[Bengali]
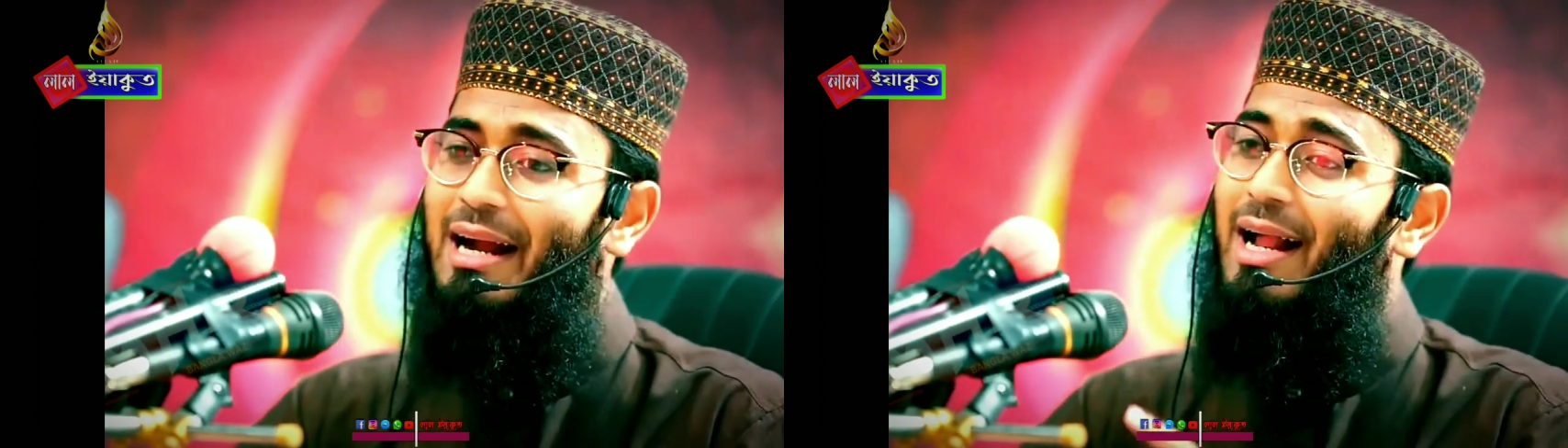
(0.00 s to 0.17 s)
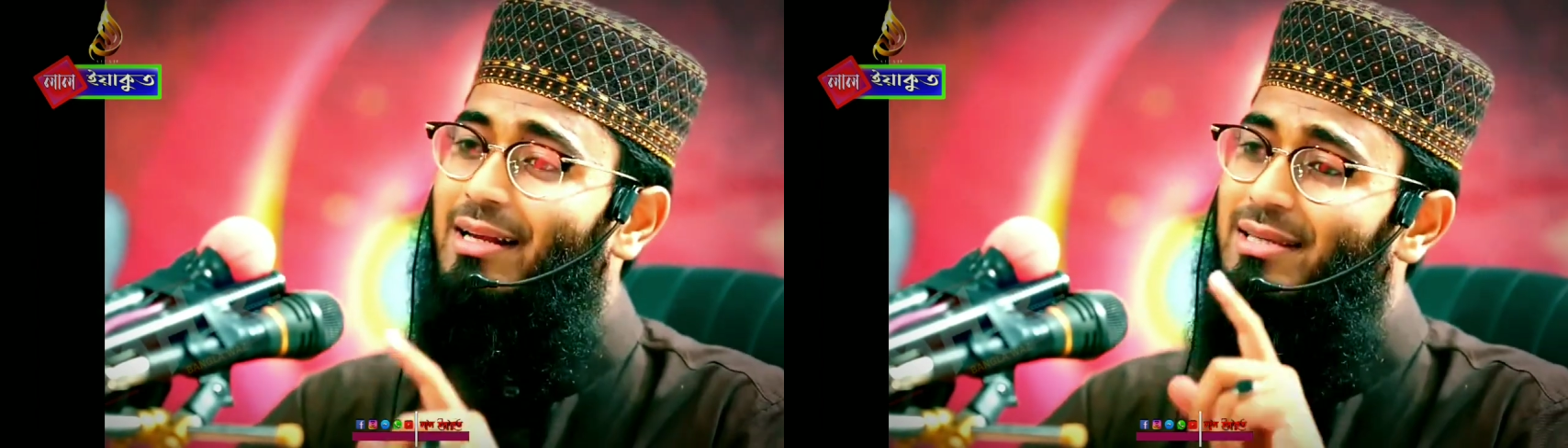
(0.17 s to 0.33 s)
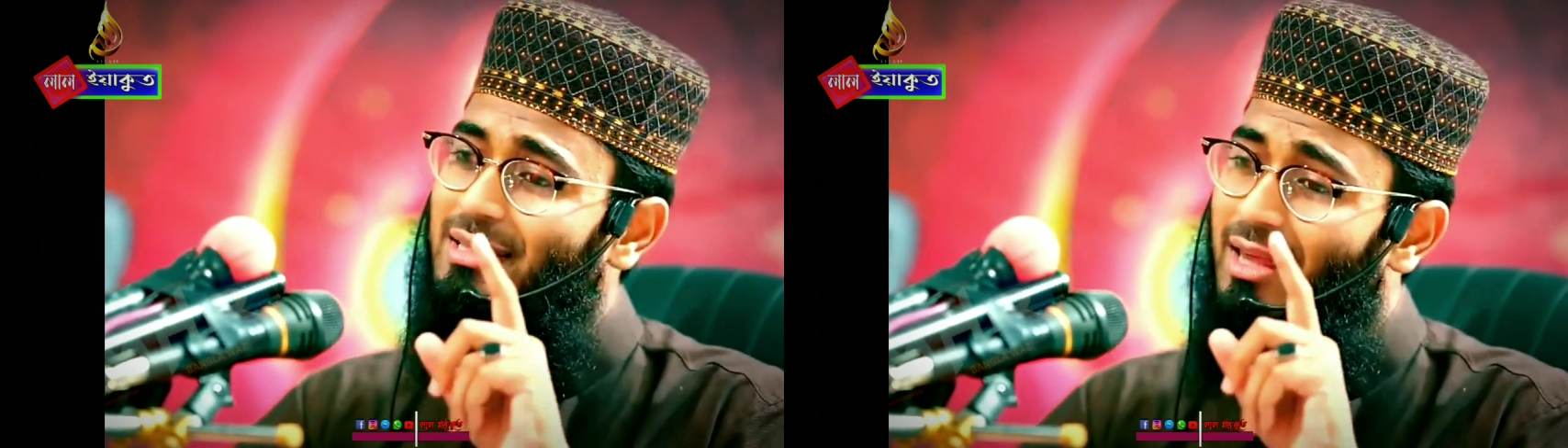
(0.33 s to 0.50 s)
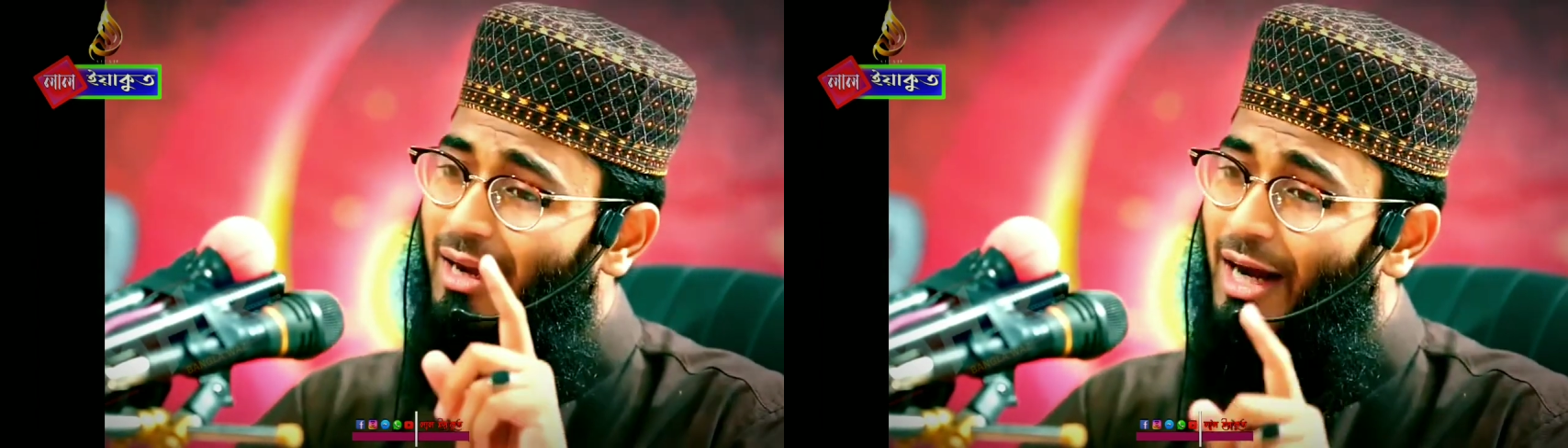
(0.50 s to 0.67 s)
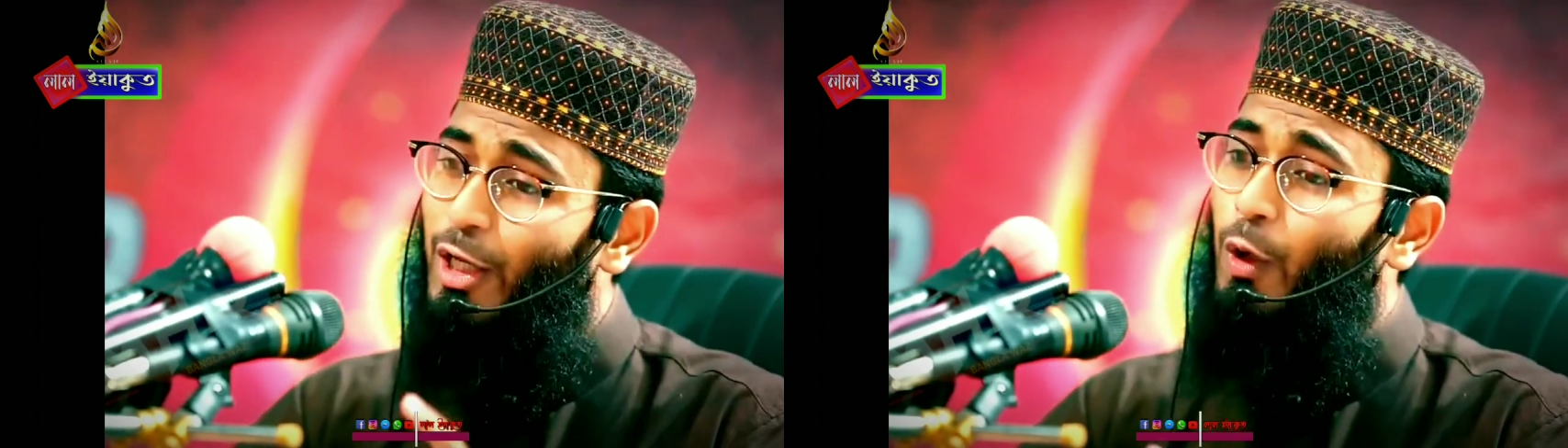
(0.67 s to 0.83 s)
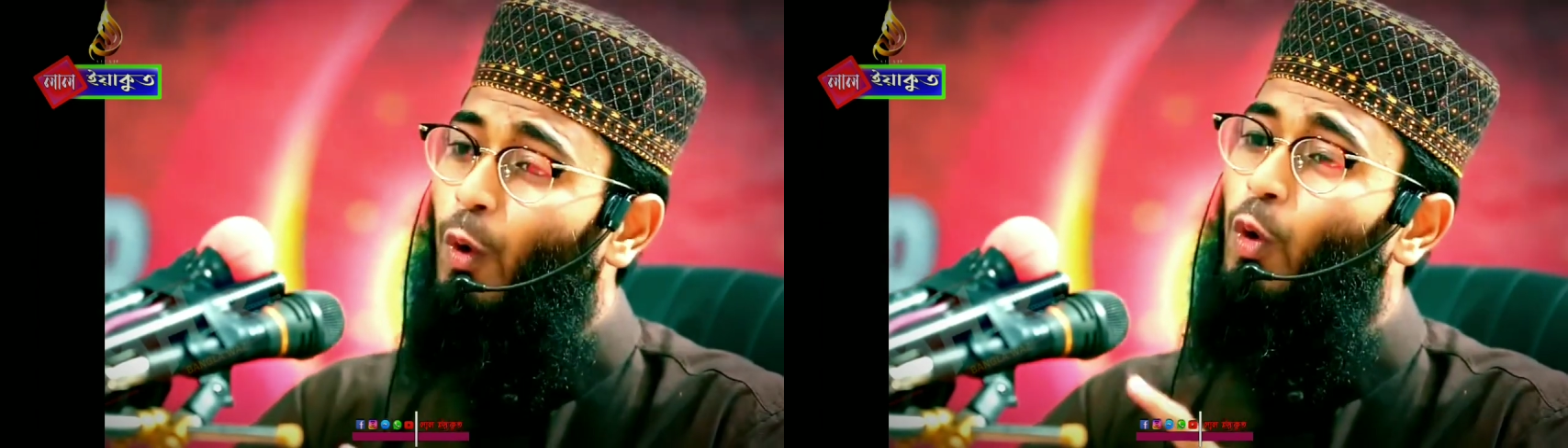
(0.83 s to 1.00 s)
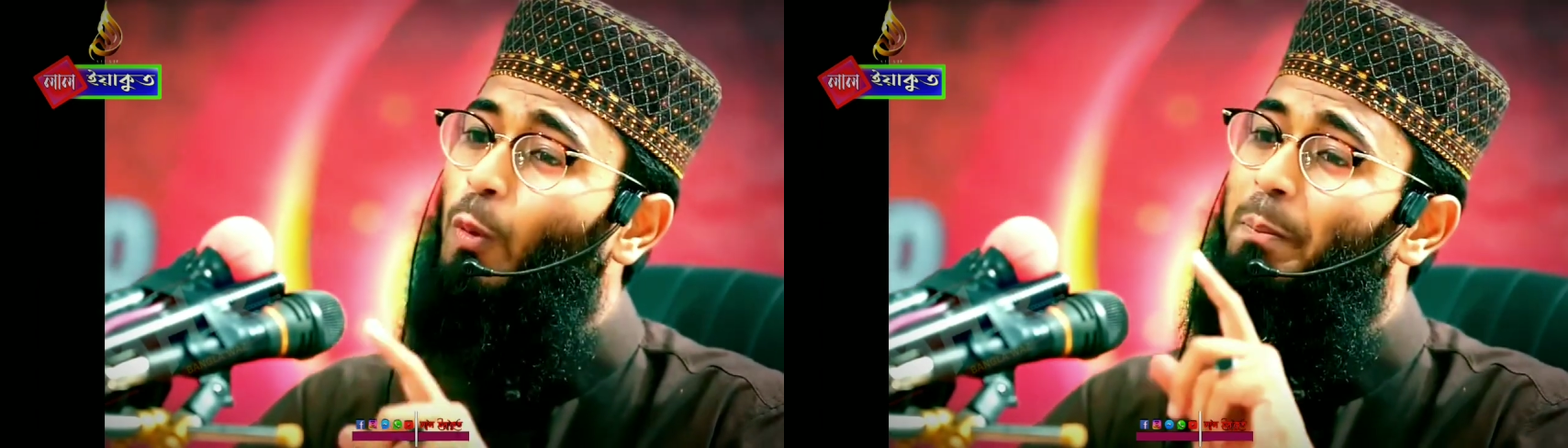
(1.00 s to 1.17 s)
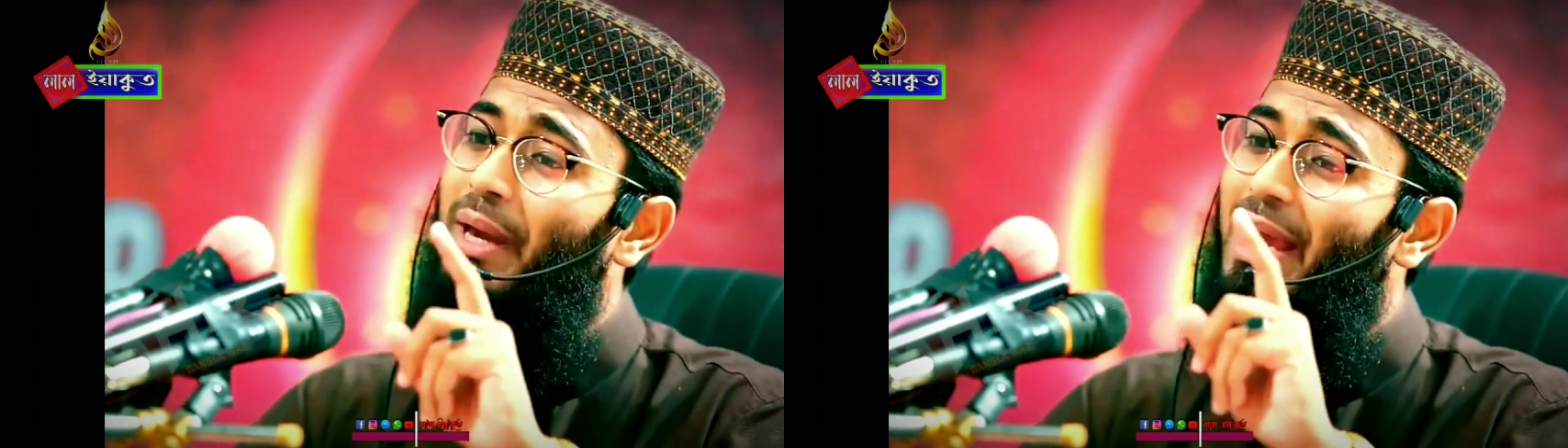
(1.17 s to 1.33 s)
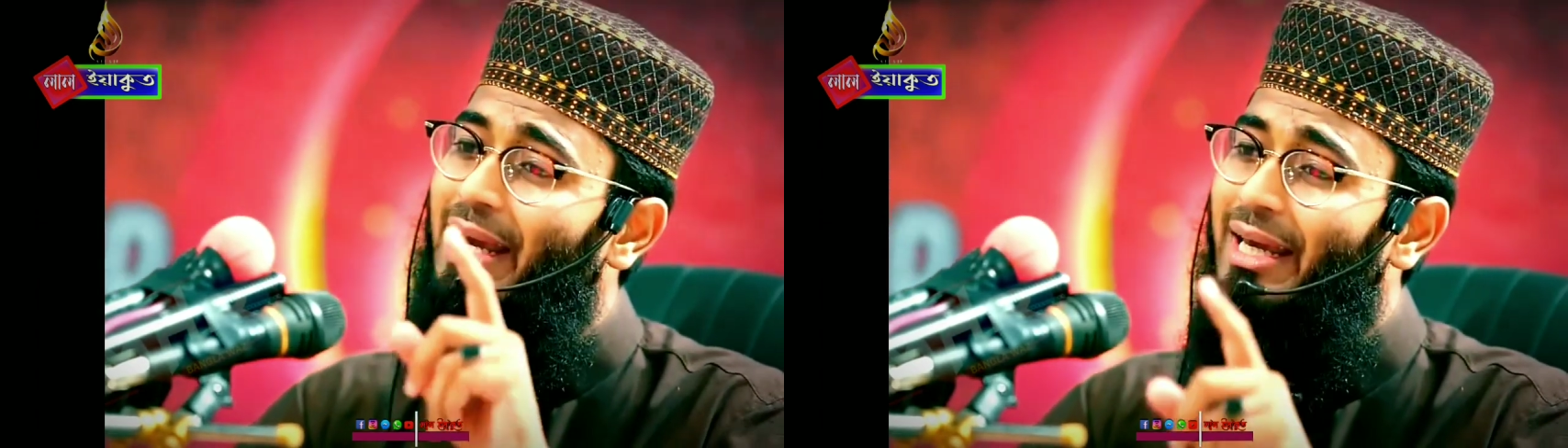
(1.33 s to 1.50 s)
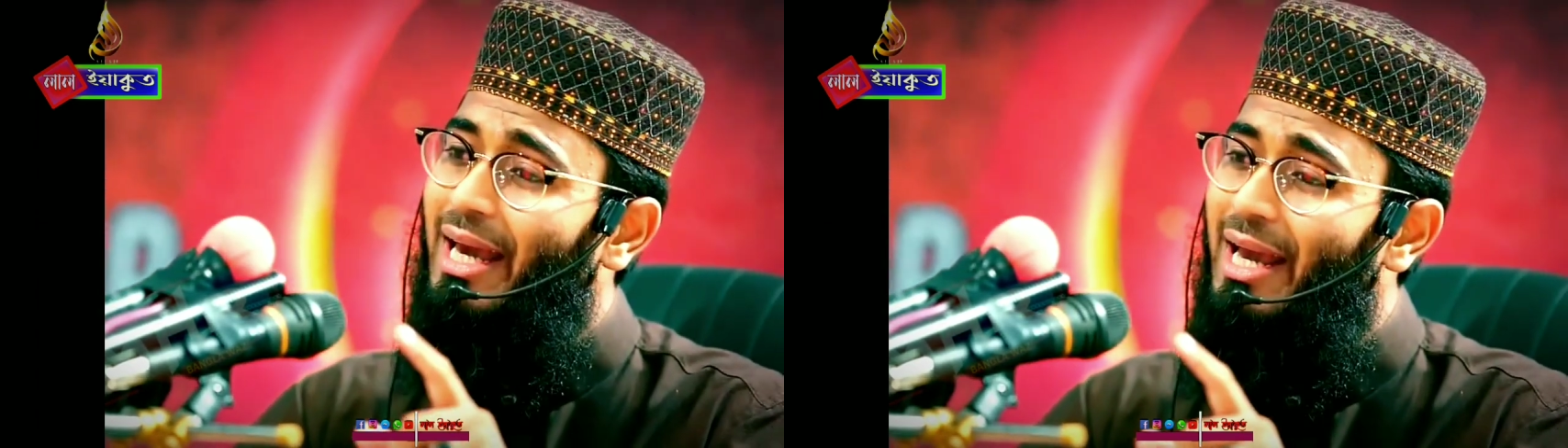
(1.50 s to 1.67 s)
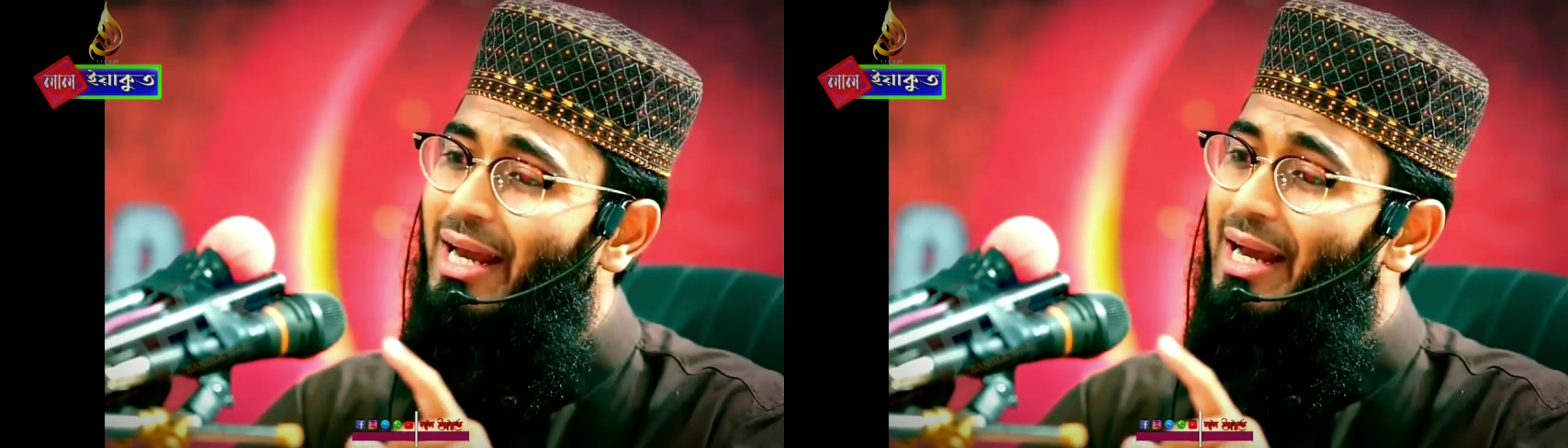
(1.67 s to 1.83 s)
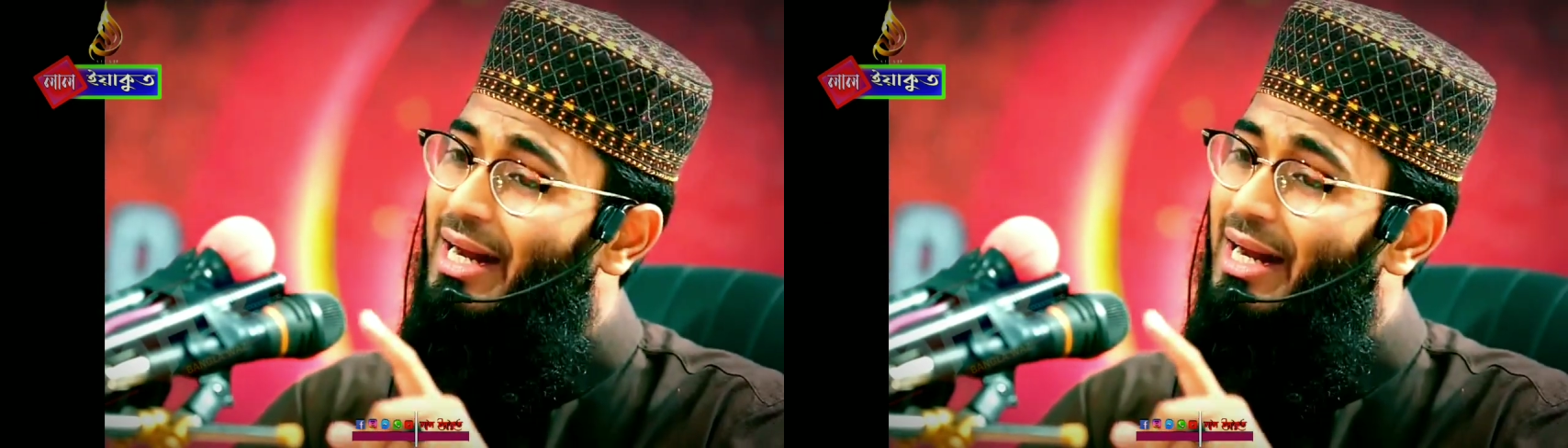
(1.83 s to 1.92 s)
রাস্তাঘাটে কোনো মেয়েকে